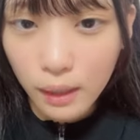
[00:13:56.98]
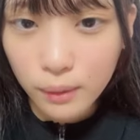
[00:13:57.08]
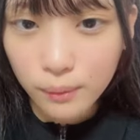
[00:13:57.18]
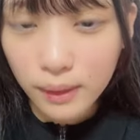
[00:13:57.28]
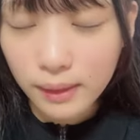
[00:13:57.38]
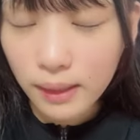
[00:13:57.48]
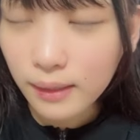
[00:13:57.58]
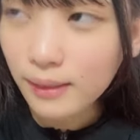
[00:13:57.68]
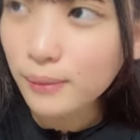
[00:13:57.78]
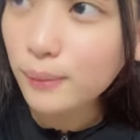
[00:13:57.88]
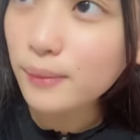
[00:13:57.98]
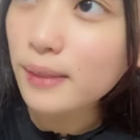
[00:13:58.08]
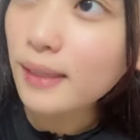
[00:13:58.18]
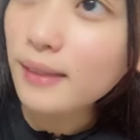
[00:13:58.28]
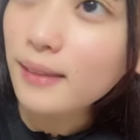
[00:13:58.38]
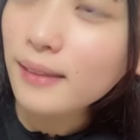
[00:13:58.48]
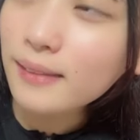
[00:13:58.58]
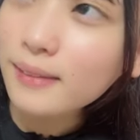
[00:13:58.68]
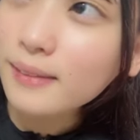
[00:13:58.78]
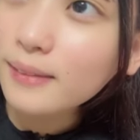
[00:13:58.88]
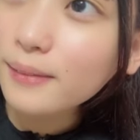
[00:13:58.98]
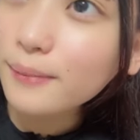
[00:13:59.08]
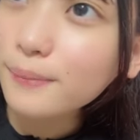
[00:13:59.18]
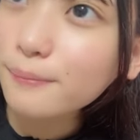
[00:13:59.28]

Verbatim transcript: と何か話すことあったかな